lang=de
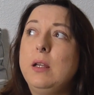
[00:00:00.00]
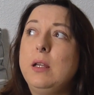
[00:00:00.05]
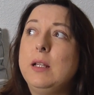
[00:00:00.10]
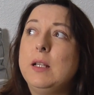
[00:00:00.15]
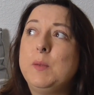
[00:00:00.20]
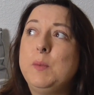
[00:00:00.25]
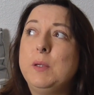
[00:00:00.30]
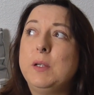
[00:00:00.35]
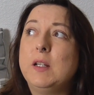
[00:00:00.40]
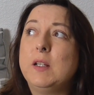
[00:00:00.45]

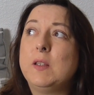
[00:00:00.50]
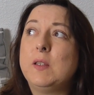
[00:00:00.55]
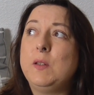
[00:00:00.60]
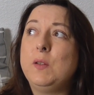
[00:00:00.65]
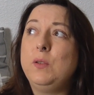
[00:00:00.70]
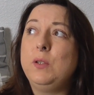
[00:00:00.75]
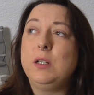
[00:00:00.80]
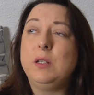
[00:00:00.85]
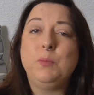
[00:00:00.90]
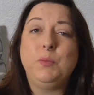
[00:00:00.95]

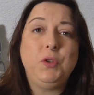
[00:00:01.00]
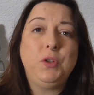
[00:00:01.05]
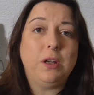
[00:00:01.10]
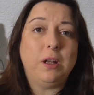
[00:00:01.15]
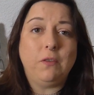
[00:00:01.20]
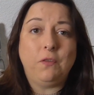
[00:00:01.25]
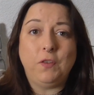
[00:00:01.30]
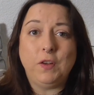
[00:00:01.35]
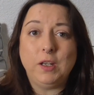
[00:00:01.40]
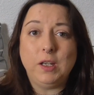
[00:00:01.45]
Inspiration in den
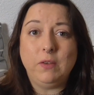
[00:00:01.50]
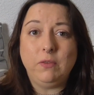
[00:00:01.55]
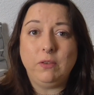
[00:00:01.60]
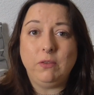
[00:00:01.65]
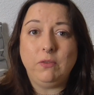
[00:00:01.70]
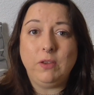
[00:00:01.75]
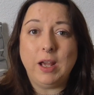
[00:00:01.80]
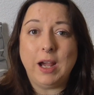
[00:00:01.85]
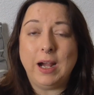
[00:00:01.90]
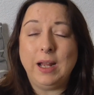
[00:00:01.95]
Büchern finde,
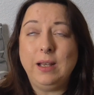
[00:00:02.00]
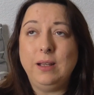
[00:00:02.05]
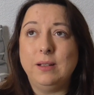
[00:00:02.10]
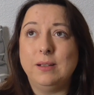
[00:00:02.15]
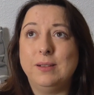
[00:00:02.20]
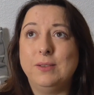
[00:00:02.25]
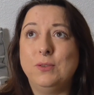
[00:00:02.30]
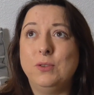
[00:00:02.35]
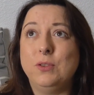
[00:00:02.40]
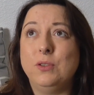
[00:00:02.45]
wie wir
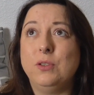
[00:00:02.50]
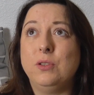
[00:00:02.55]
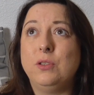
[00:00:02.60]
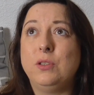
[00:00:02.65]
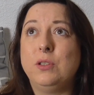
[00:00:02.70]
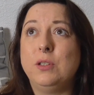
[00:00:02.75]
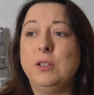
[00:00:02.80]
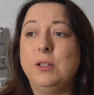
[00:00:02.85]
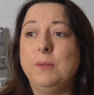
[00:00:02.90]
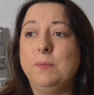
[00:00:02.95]
alle
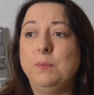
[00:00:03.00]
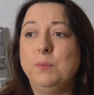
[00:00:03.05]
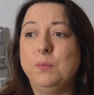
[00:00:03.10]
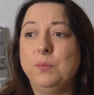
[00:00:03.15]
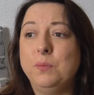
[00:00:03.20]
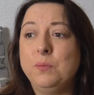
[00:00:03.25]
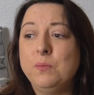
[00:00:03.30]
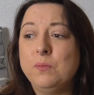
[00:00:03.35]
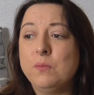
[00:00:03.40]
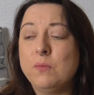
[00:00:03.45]
und
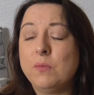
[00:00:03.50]
ähm,